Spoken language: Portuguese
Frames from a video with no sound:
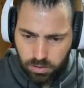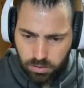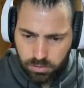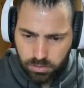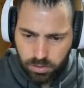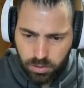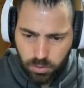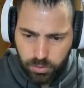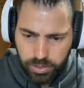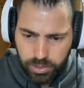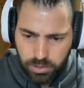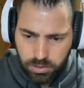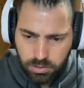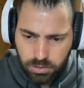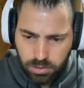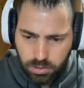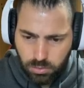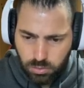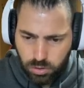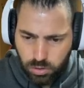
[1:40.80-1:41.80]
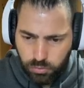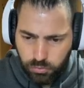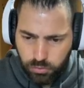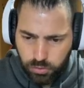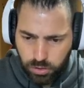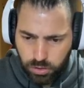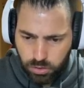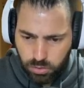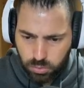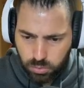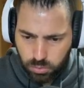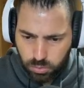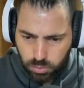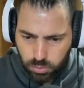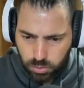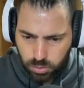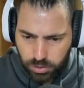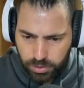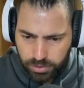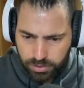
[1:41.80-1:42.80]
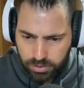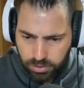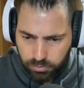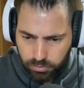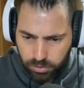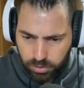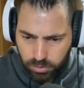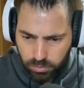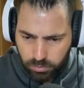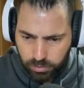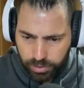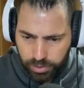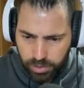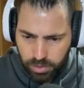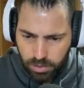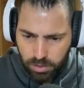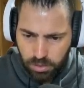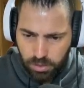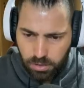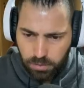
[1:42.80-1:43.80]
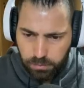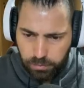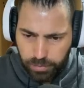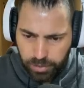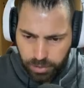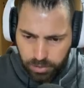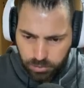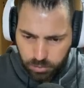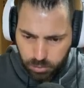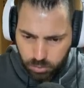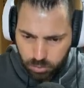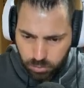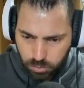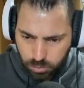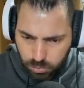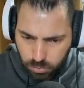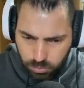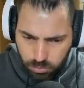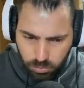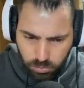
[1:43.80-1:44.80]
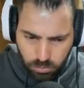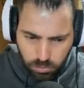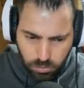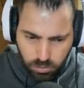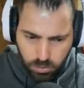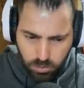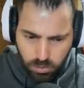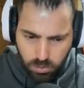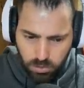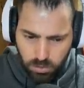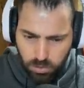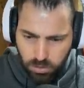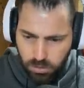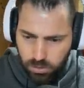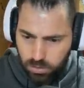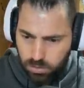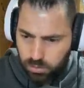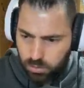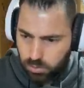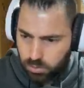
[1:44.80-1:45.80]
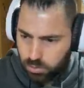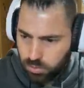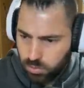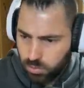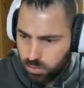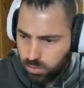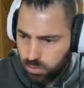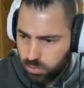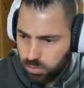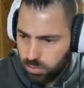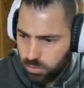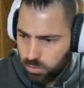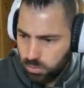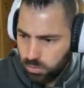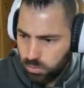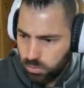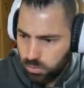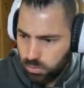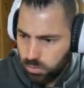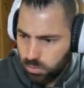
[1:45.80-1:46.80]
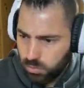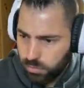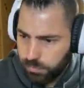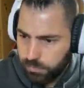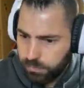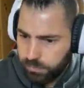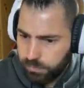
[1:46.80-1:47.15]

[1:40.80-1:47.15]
não é tão difícil controlar esse avião, né? Perto do... Do...